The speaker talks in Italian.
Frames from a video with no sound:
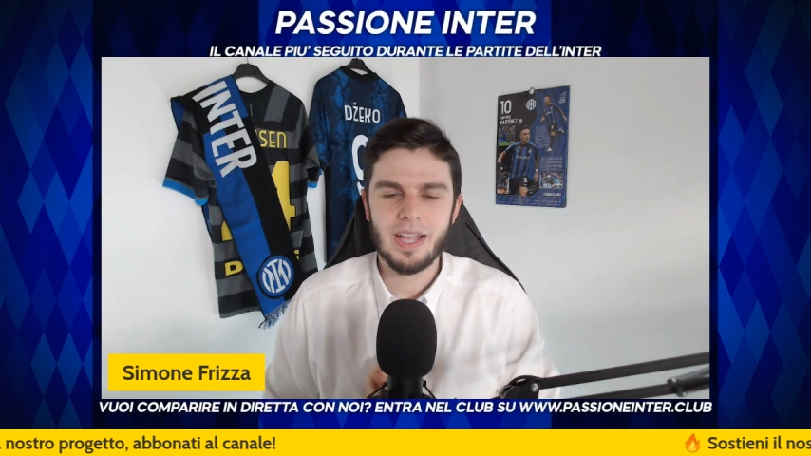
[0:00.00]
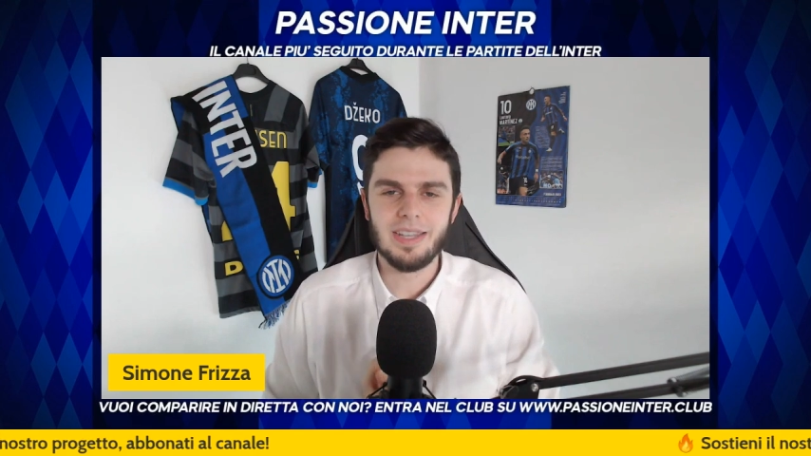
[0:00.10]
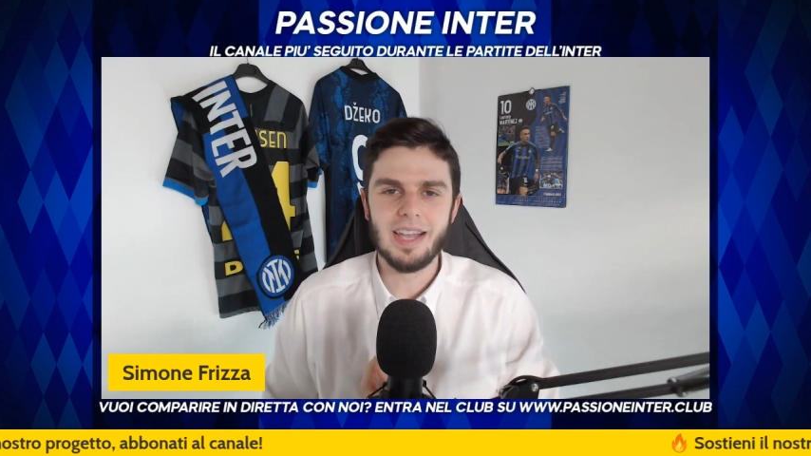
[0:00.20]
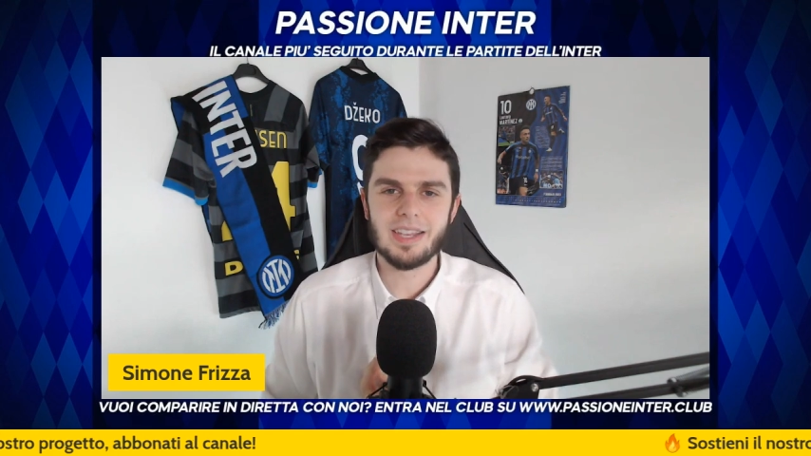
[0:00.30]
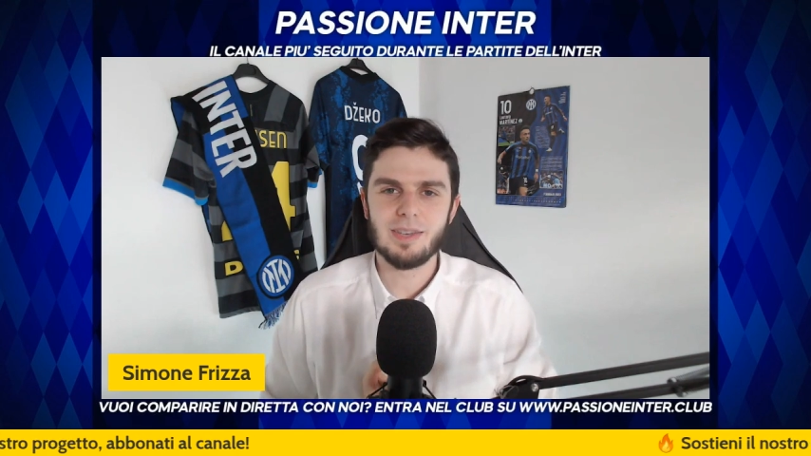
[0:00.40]

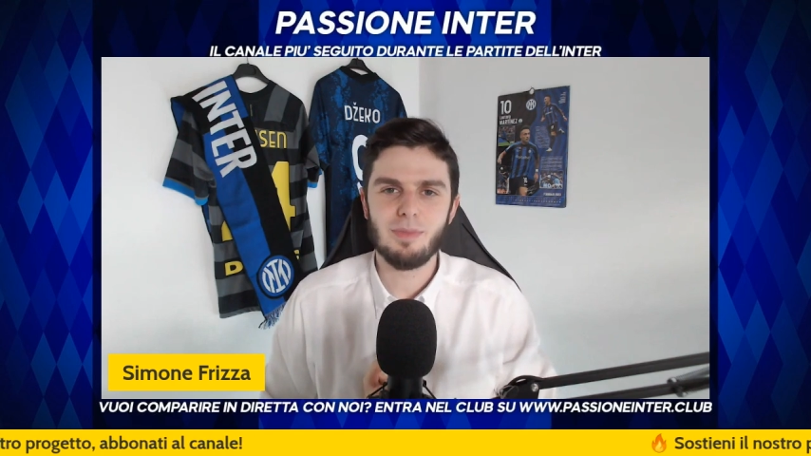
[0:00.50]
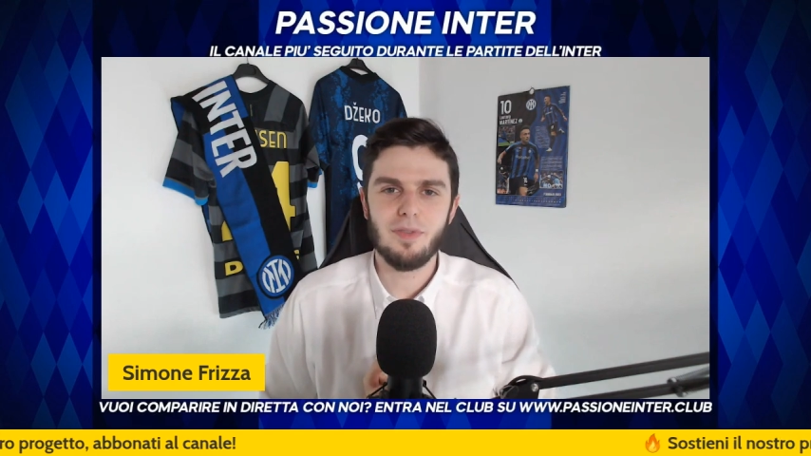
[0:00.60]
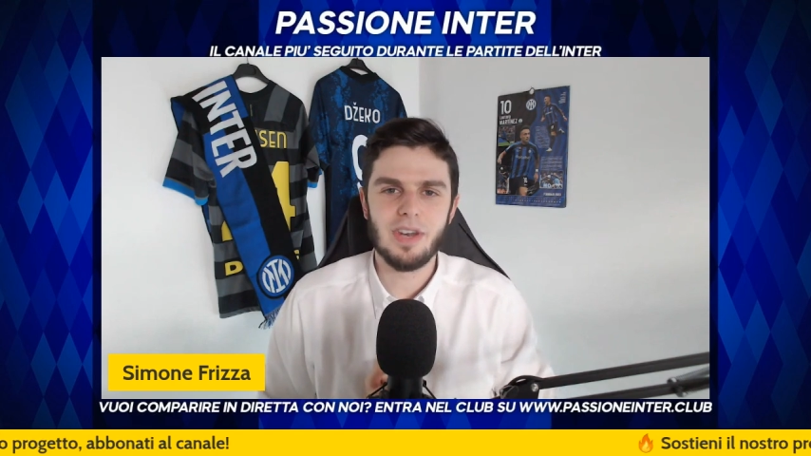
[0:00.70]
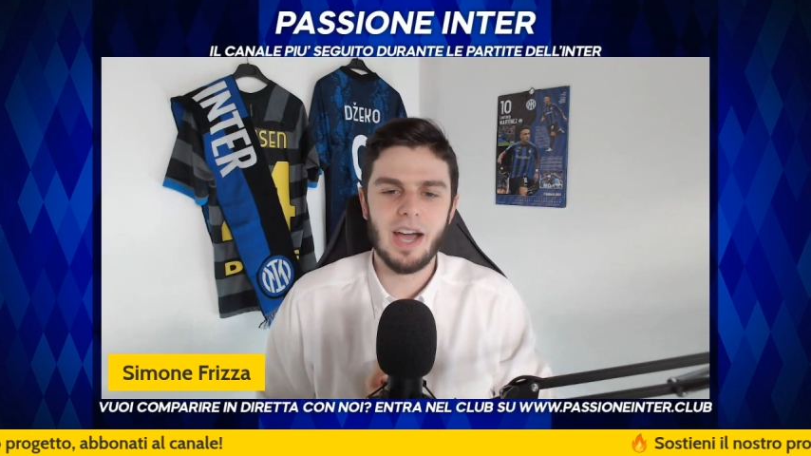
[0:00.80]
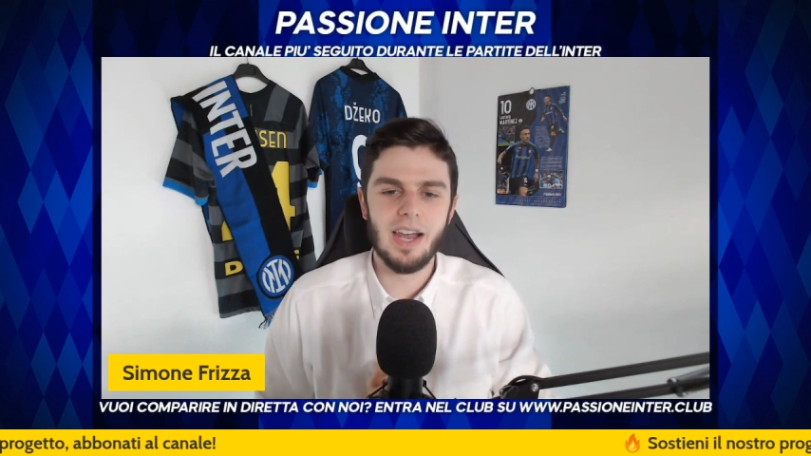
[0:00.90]
nella
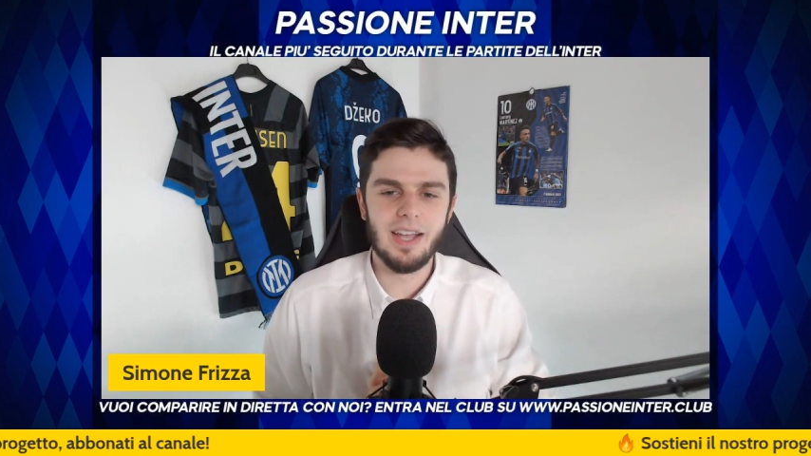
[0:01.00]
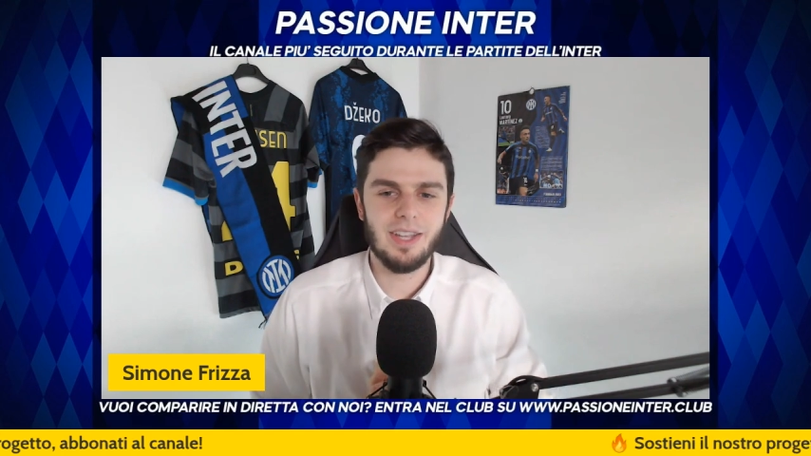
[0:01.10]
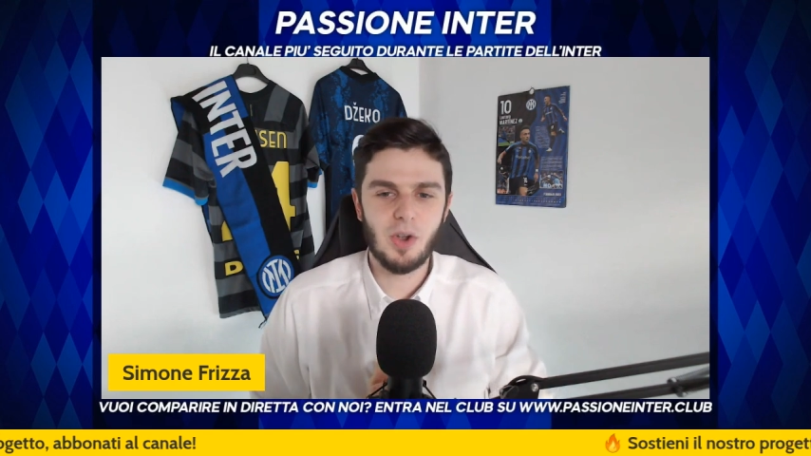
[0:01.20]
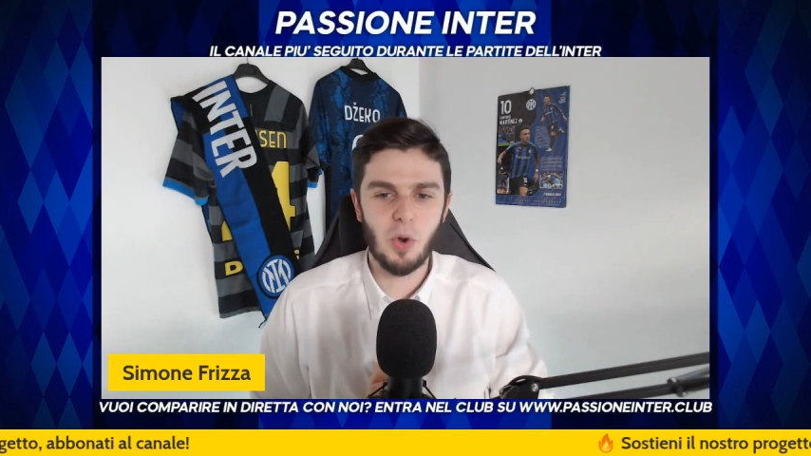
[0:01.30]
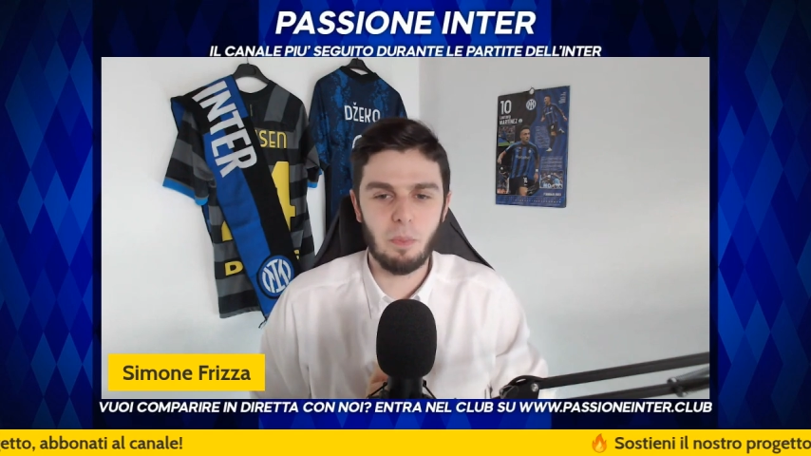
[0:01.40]
semifinale
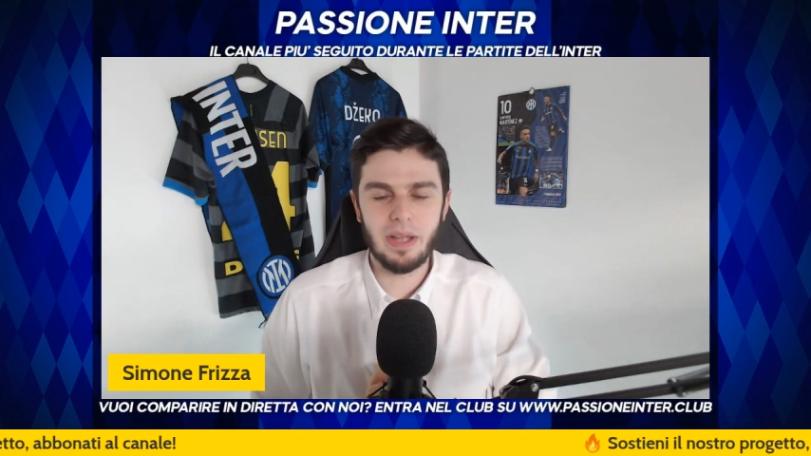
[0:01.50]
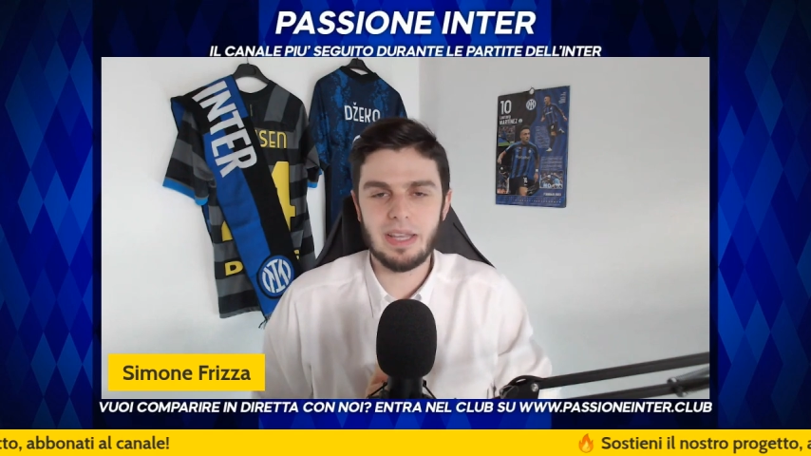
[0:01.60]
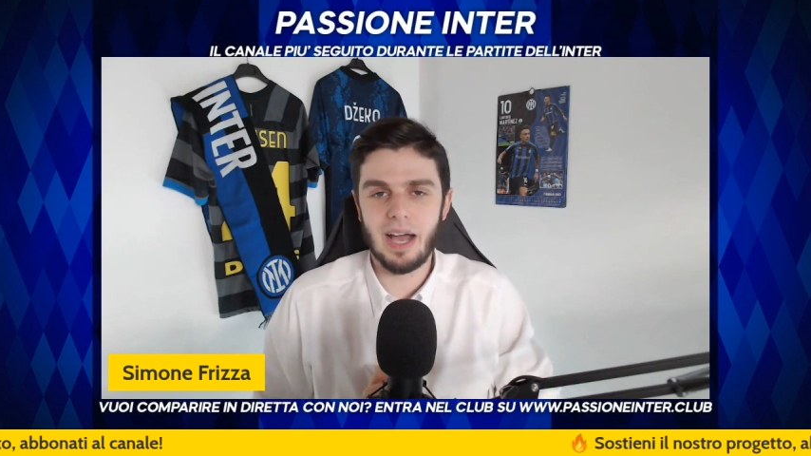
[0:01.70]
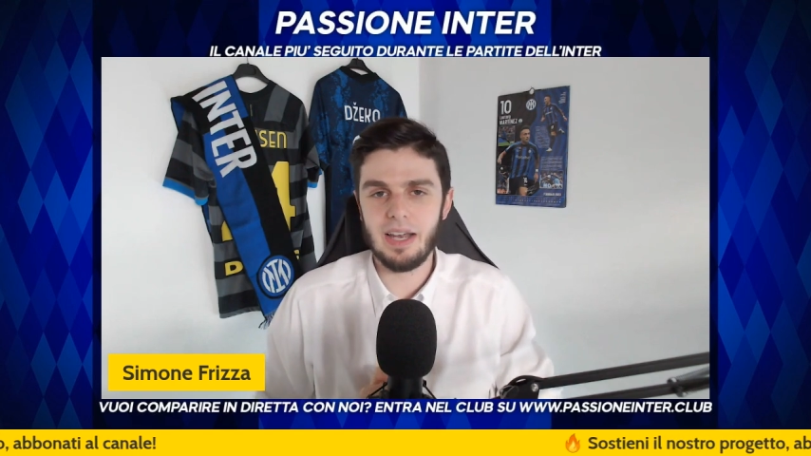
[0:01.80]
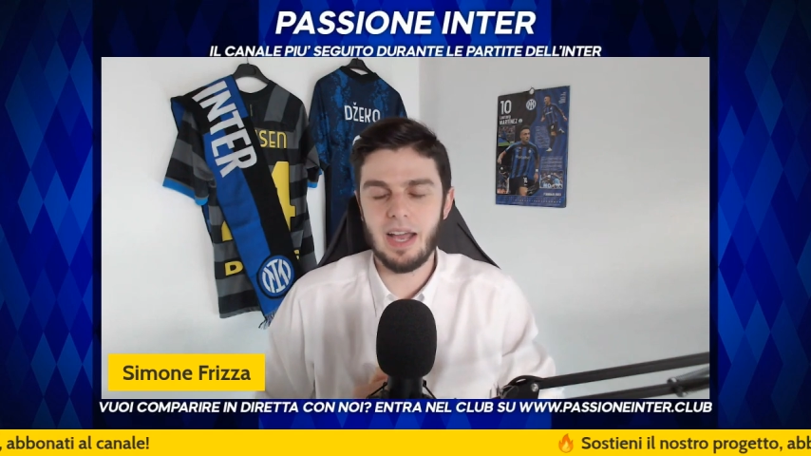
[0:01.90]
di Coppa
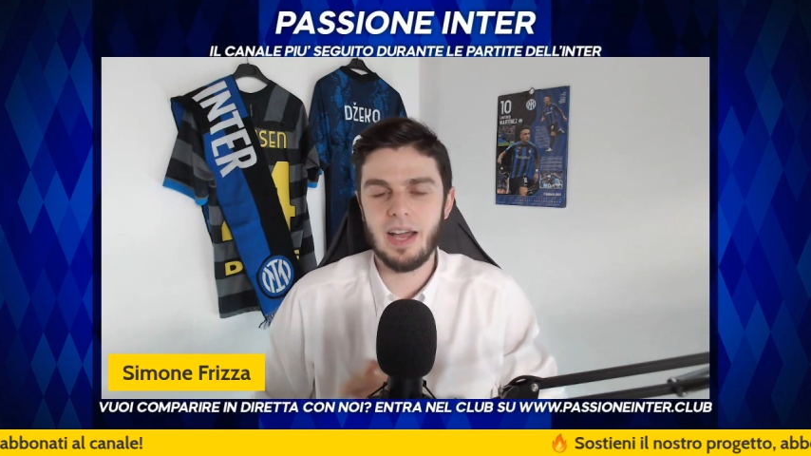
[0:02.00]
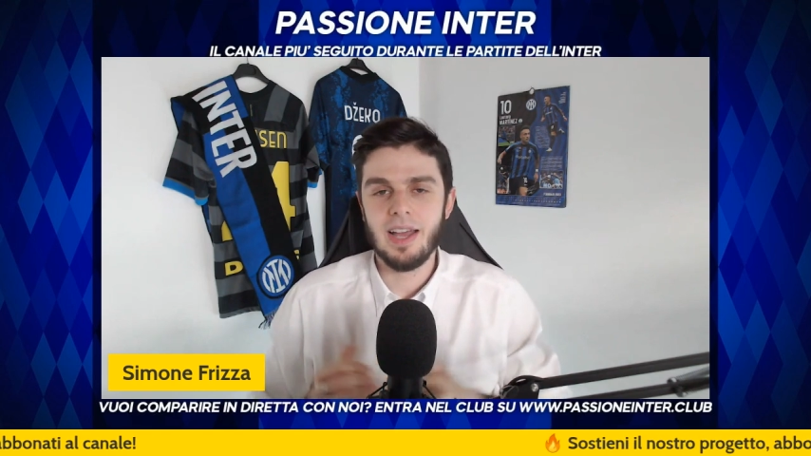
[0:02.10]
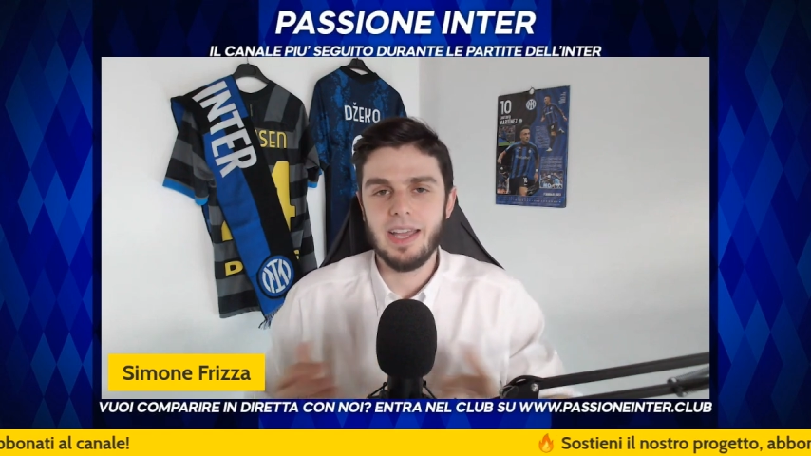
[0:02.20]
Italia.